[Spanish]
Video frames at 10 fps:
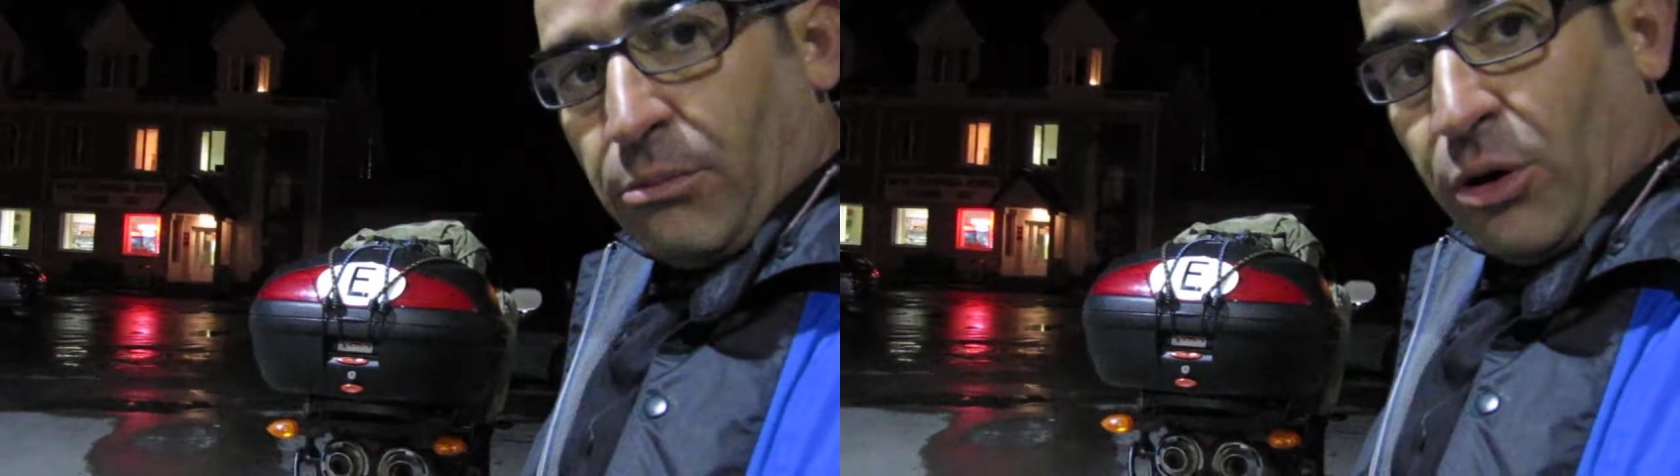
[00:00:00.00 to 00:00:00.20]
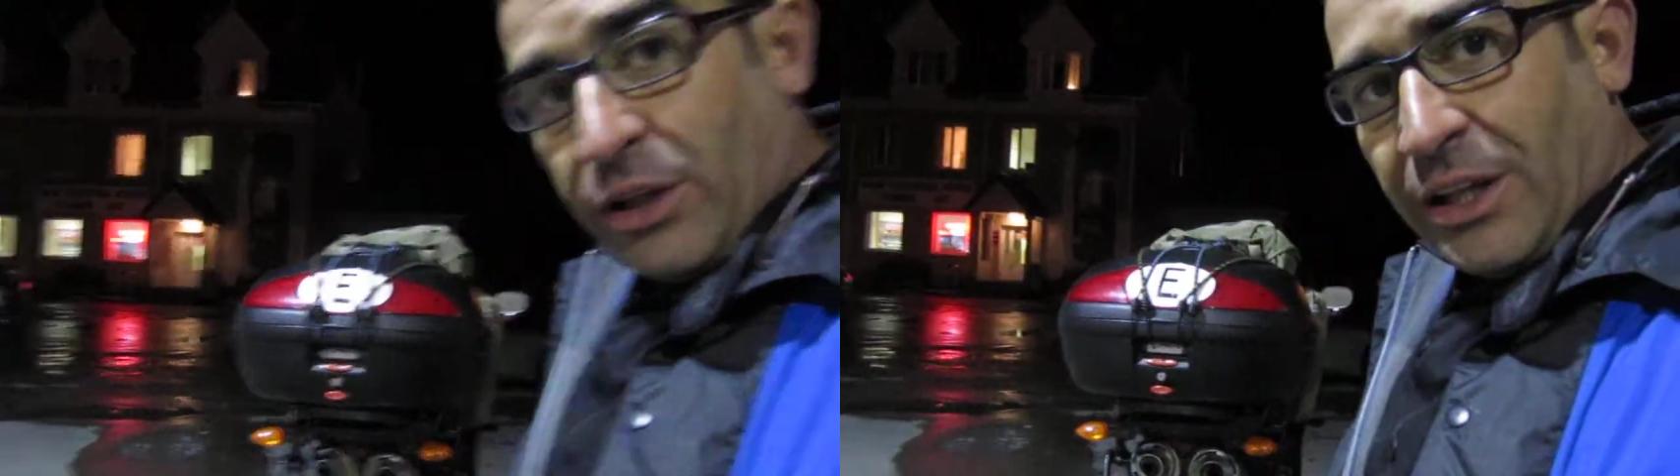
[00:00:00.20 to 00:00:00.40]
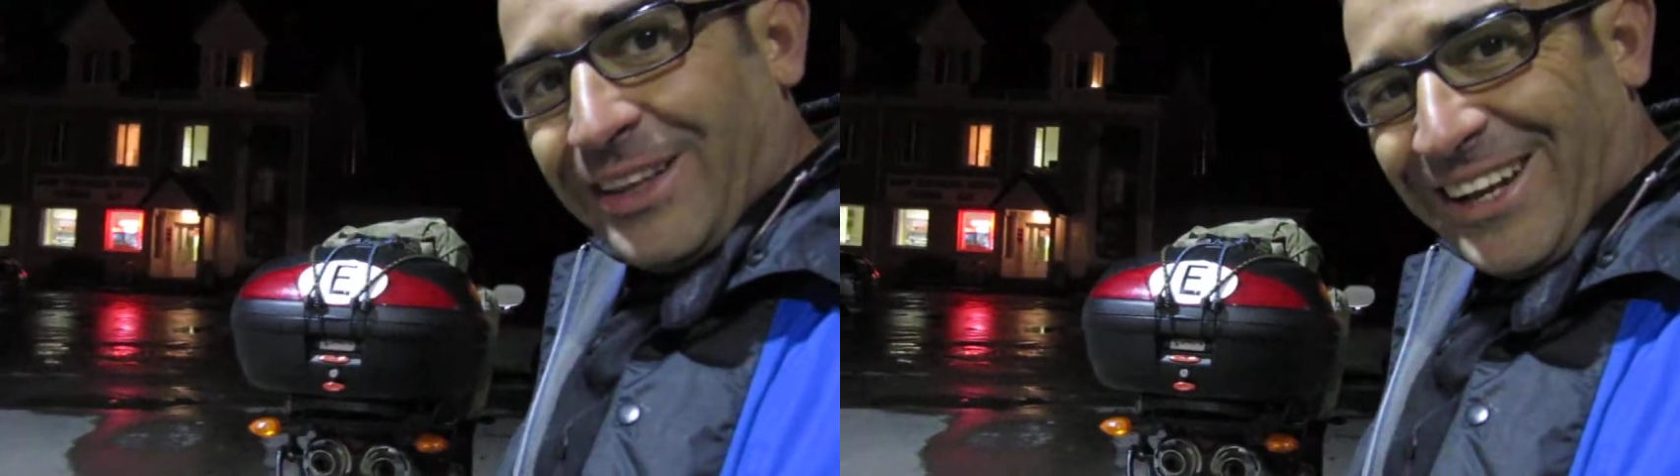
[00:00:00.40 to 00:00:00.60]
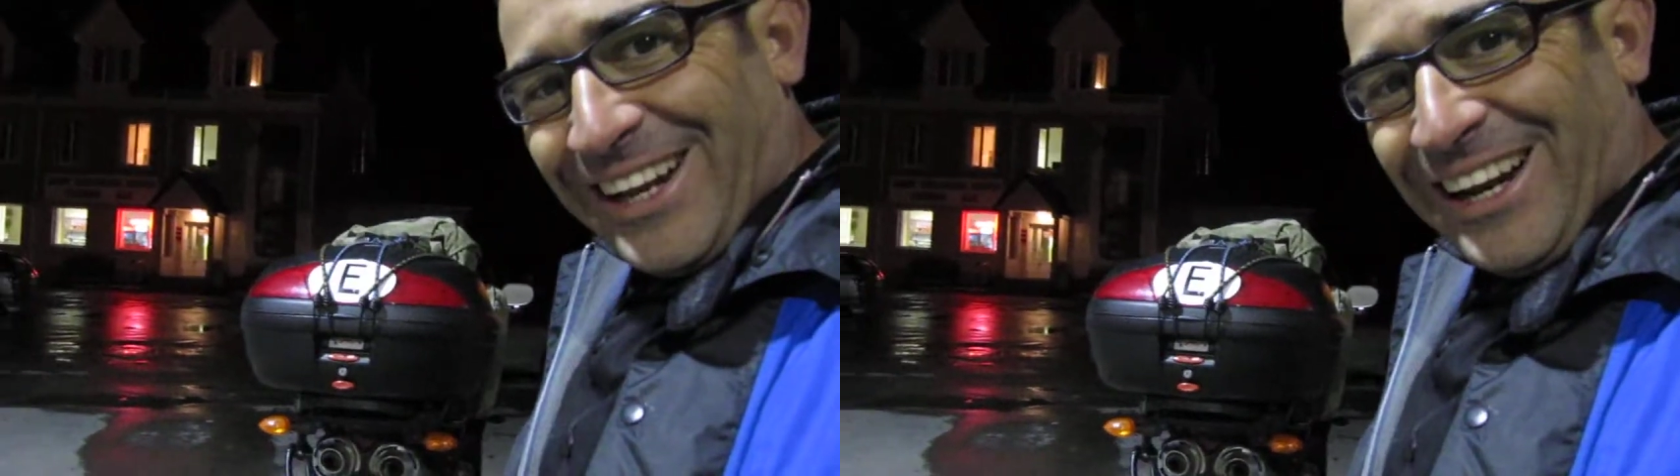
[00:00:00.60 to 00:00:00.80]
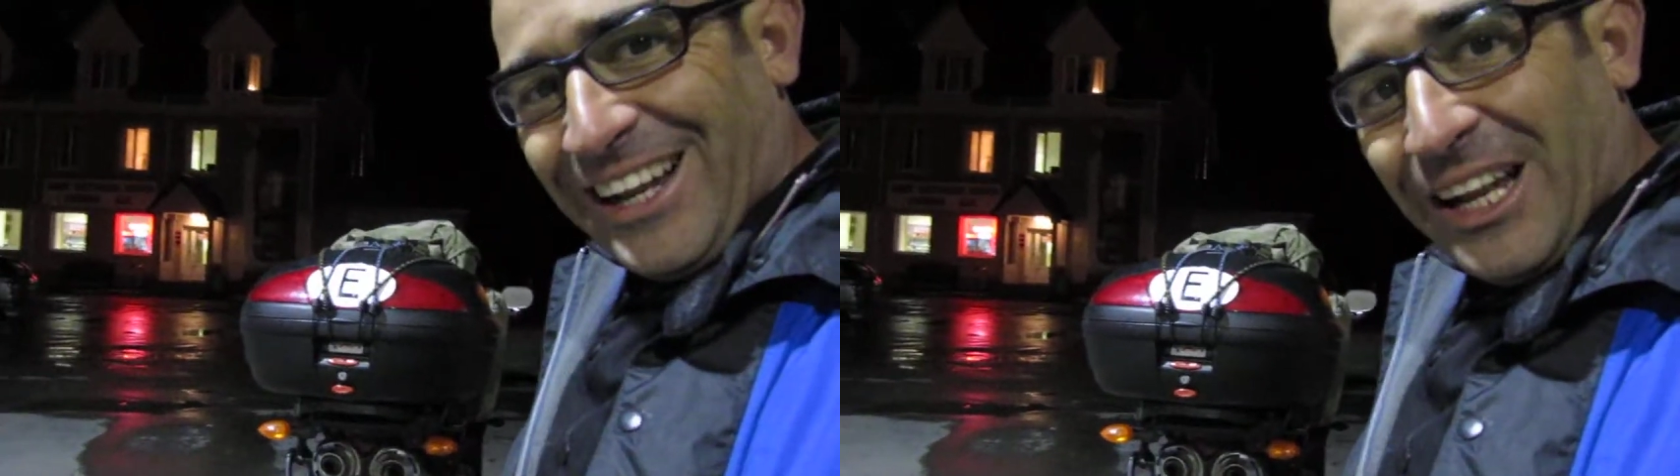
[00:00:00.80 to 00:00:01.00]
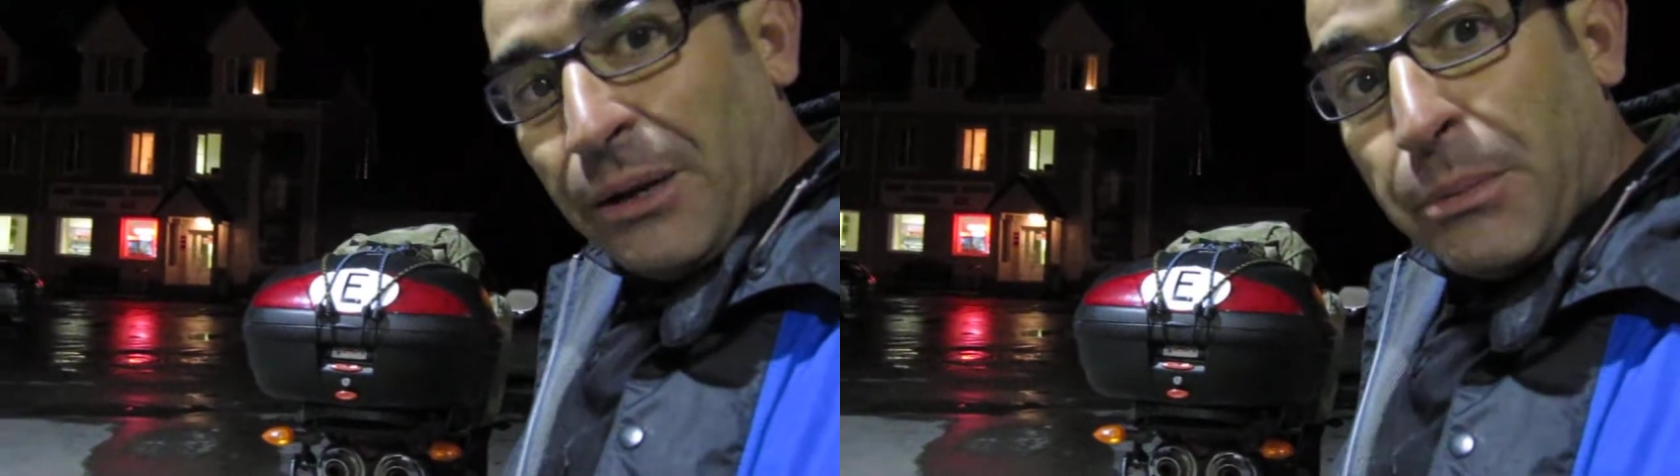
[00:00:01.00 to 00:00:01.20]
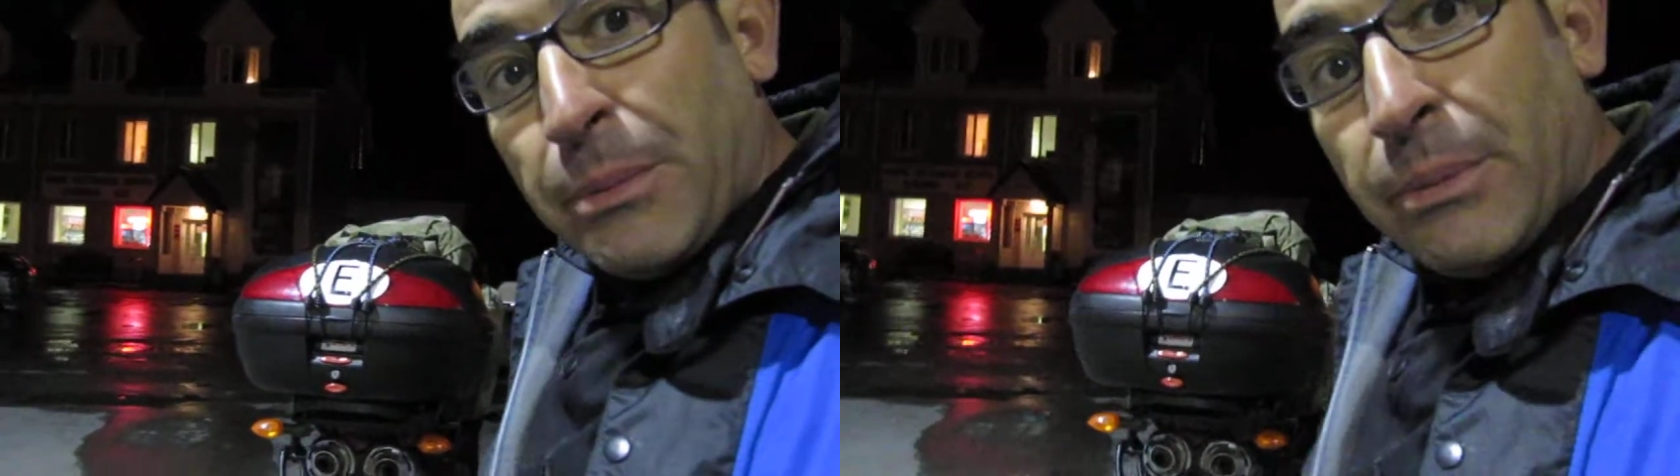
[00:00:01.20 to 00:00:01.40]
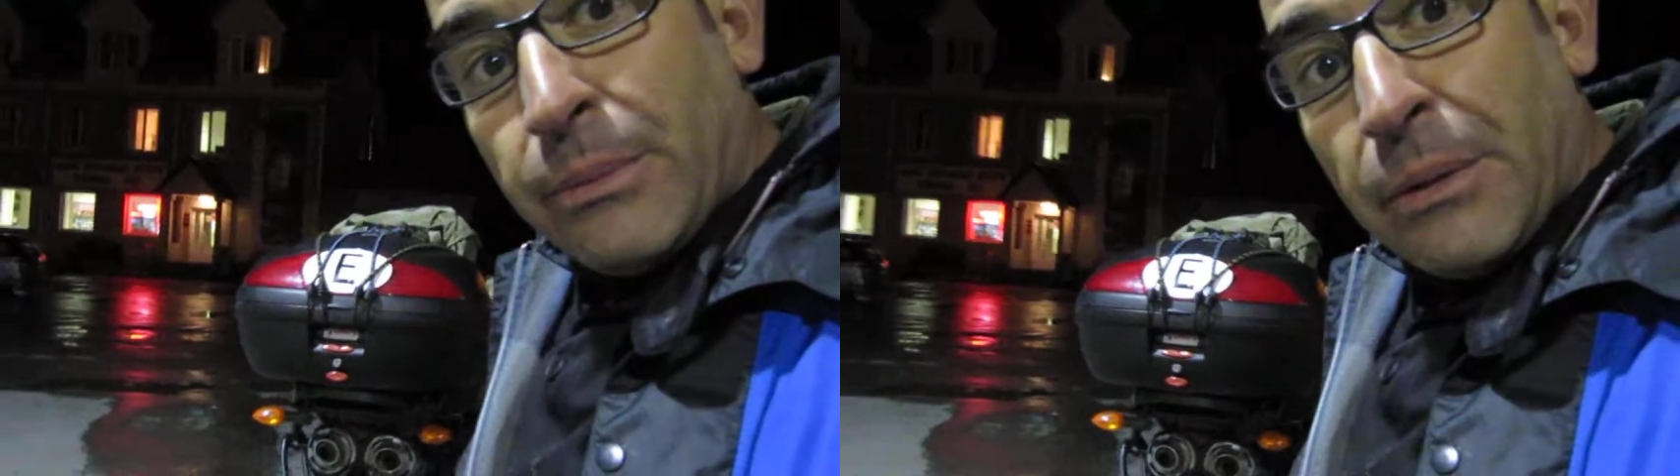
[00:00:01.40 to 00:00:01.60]
Voy a intentar arreglar
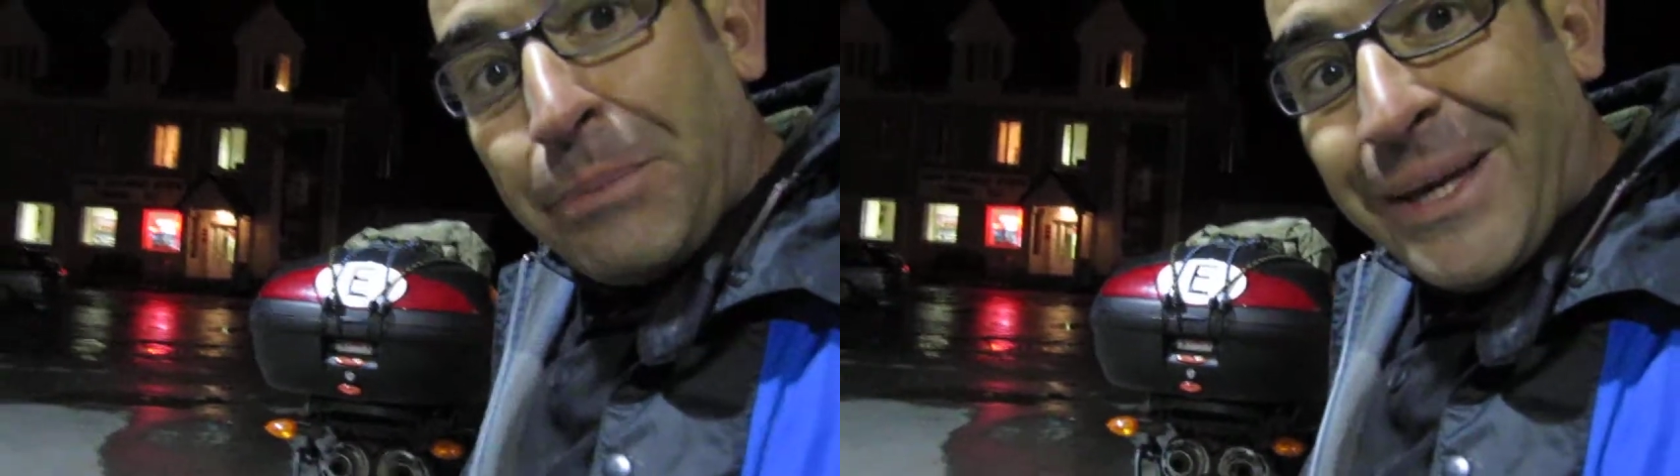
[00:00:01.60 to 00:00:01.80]
mi primer